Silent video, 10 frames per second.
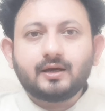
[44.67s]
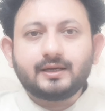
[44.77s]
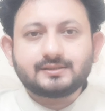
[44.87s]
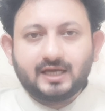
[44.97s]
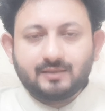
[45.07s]

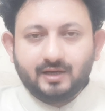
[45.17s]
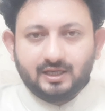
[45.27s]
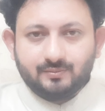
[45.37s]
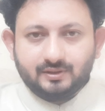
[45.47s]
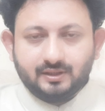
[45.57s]
ईसाई
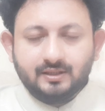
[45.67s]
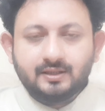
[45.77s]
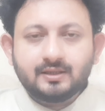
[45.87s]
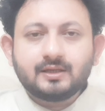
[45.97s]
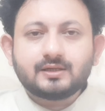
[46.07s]
भाई भी हैं
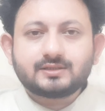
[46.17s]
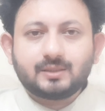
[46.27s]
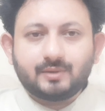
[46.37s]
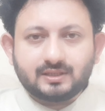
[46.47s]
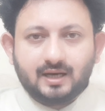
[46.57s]

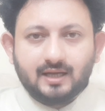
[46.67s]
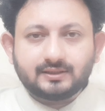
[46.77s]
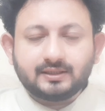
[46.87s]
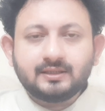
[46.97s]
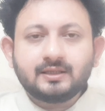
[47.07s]
सब हजरात
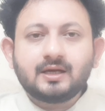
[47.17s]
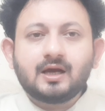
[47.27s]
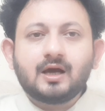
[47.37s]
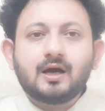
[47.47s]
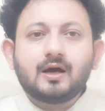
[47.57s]
हैं
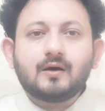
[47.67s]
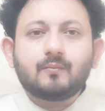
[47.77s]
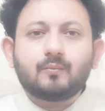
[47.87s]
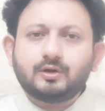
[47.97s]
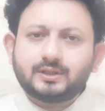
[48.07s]

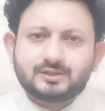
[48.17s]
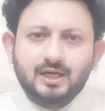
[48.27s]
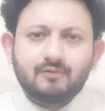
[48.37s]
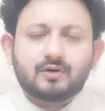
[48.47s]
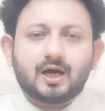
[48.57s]
बहुत
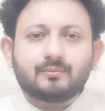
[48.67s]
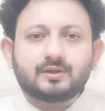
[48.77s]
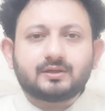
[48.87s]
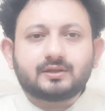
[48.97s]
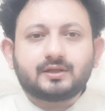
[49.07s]
अच्छा वो काम
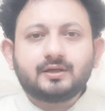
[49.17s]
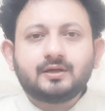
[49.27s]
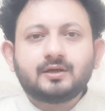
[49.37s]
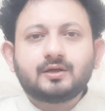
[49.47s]
करते हैं